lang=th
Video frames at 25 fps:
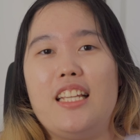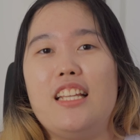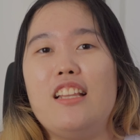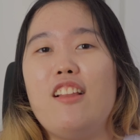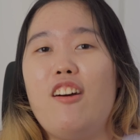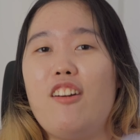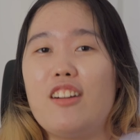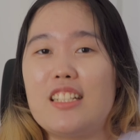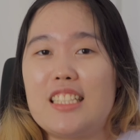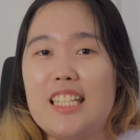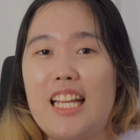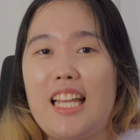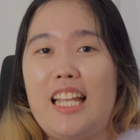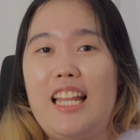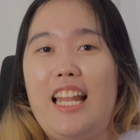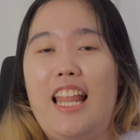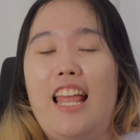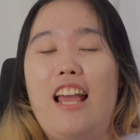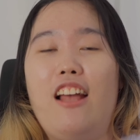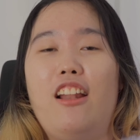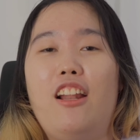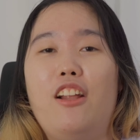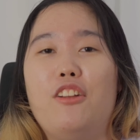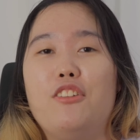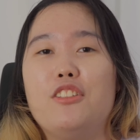ที่ลองใช้
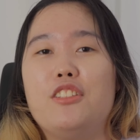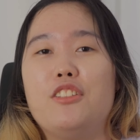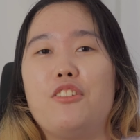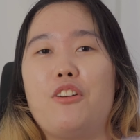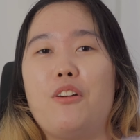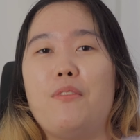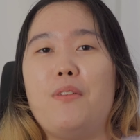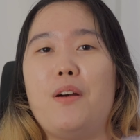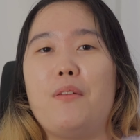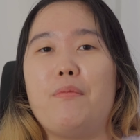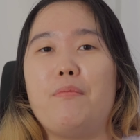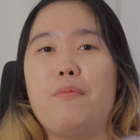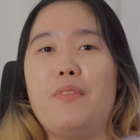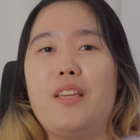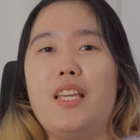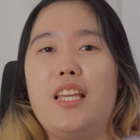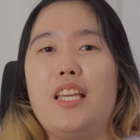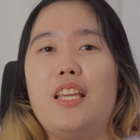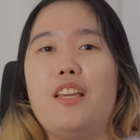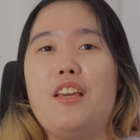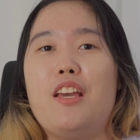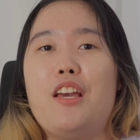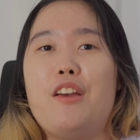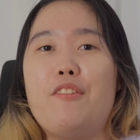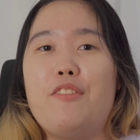แล้วรู้สึกว่าแบบมี
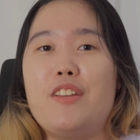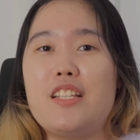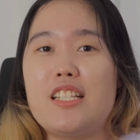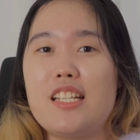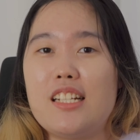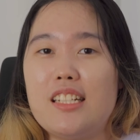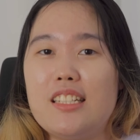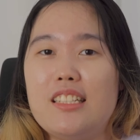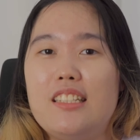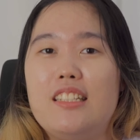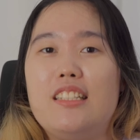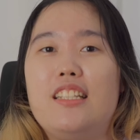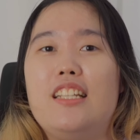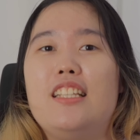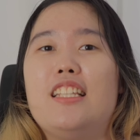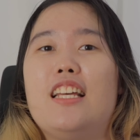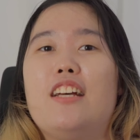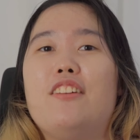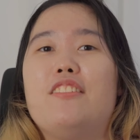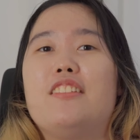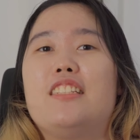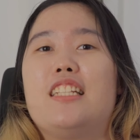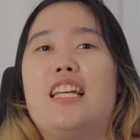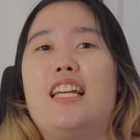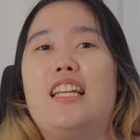ฟีเจอร์อื่นที่น่า
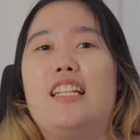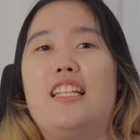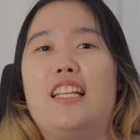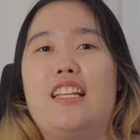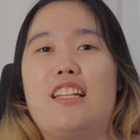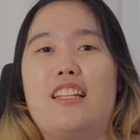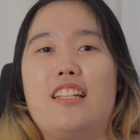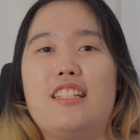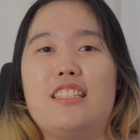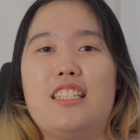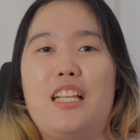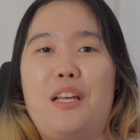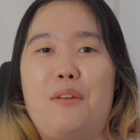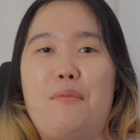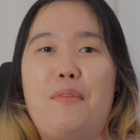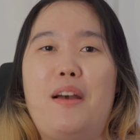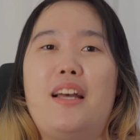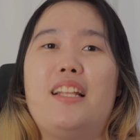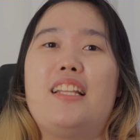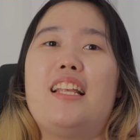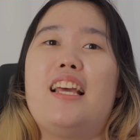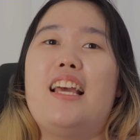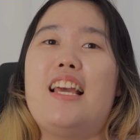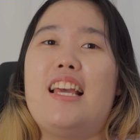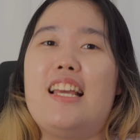สนใจเนี่ยก็สามาร
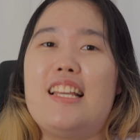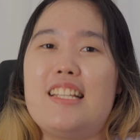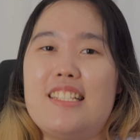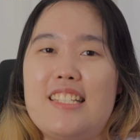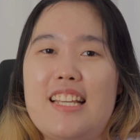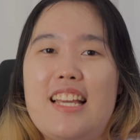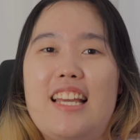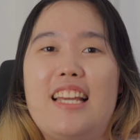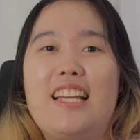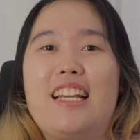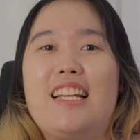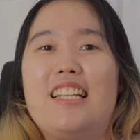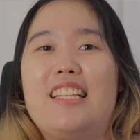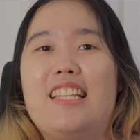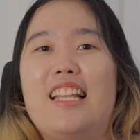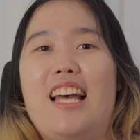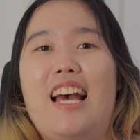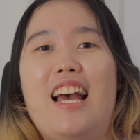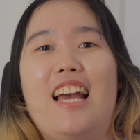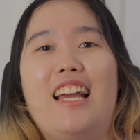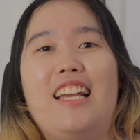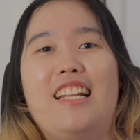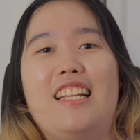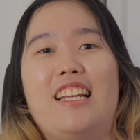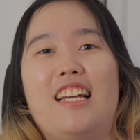ถแชร์กัน
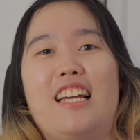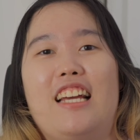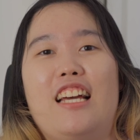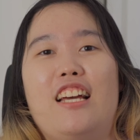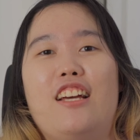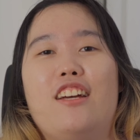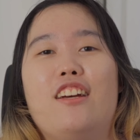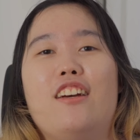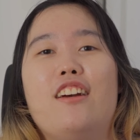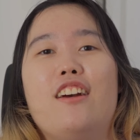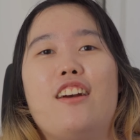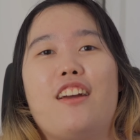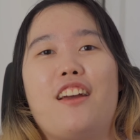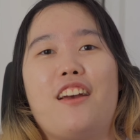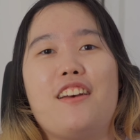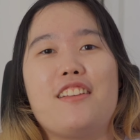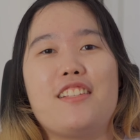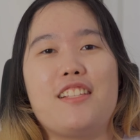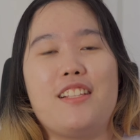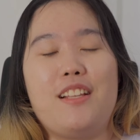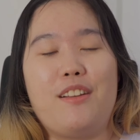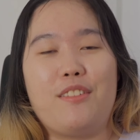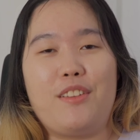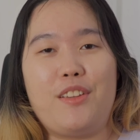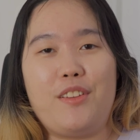ได้นะคะก็
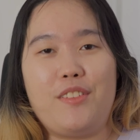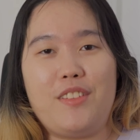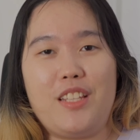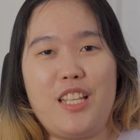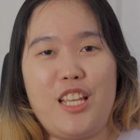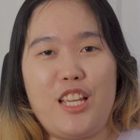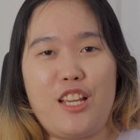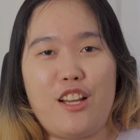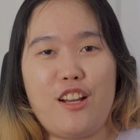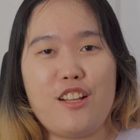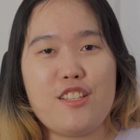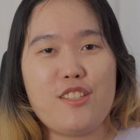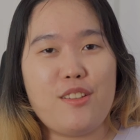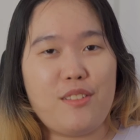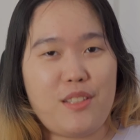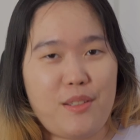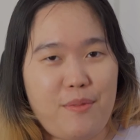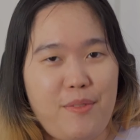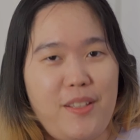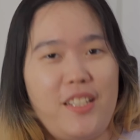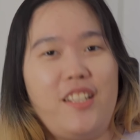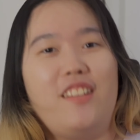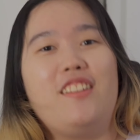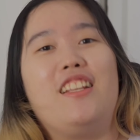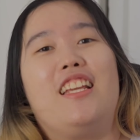สำหรับคลิปนี้ก็จบแต่
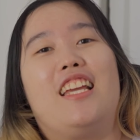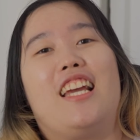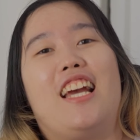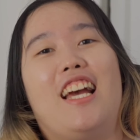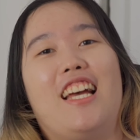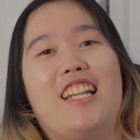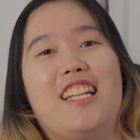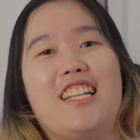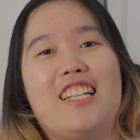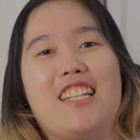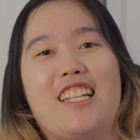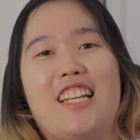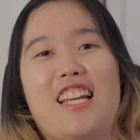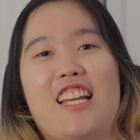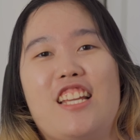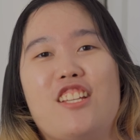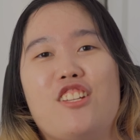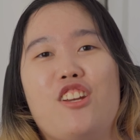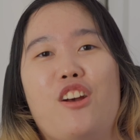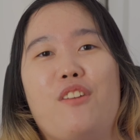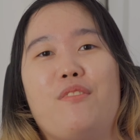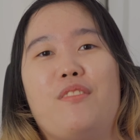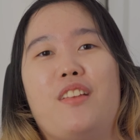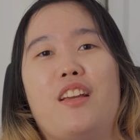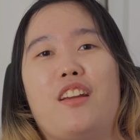เพียงเท่านี้ค่ะถ้าเกิดใครช
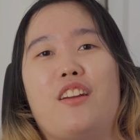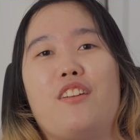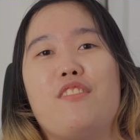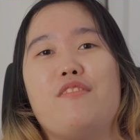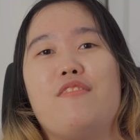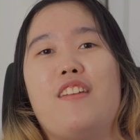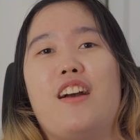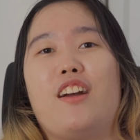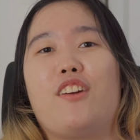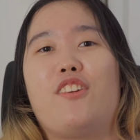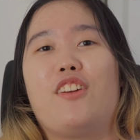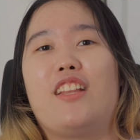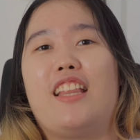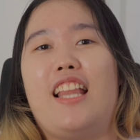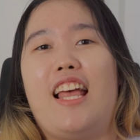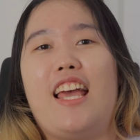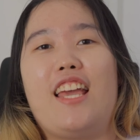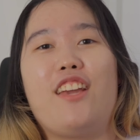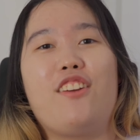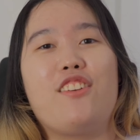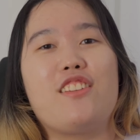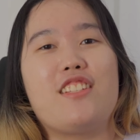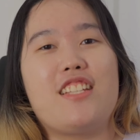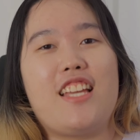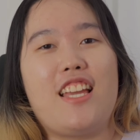อบเนี่ยก็ฝากกดไล
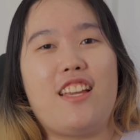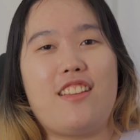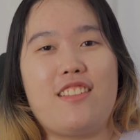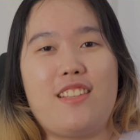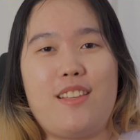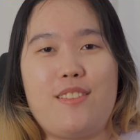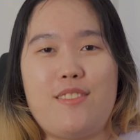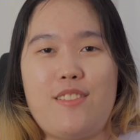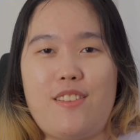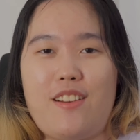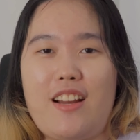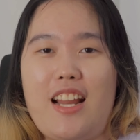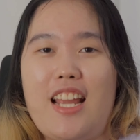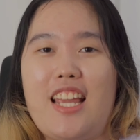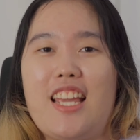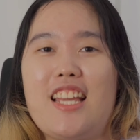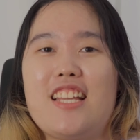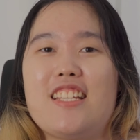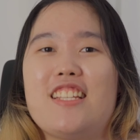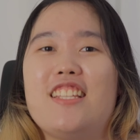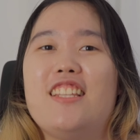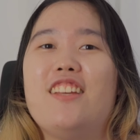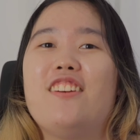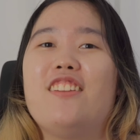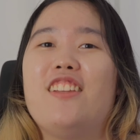ค์กดแชร์ Subscribe กับ
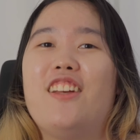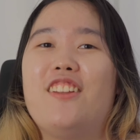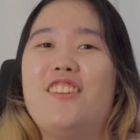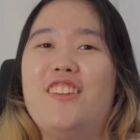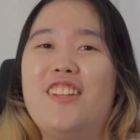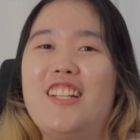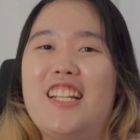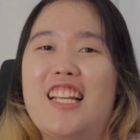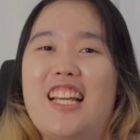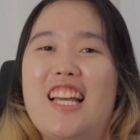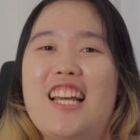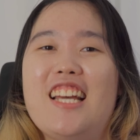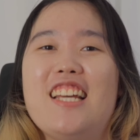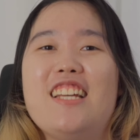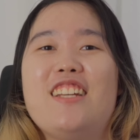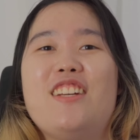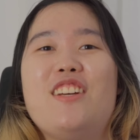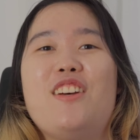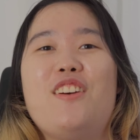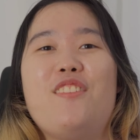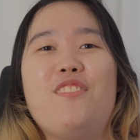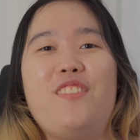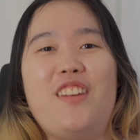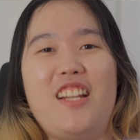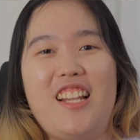ช่องของเราด้วยนะคะ
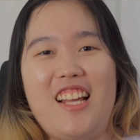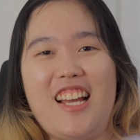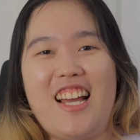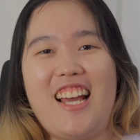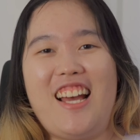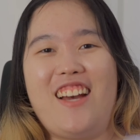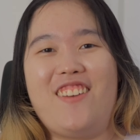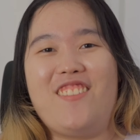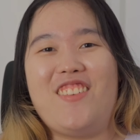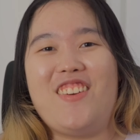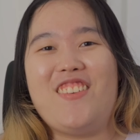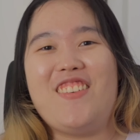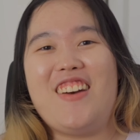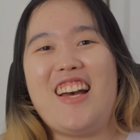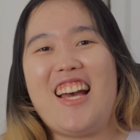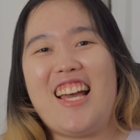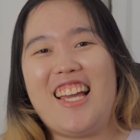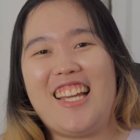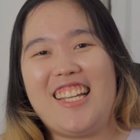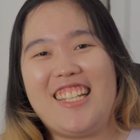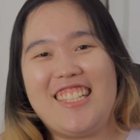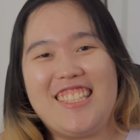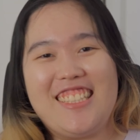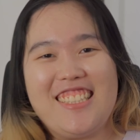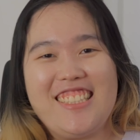ไปแล้วค่ะบ๊ายบาย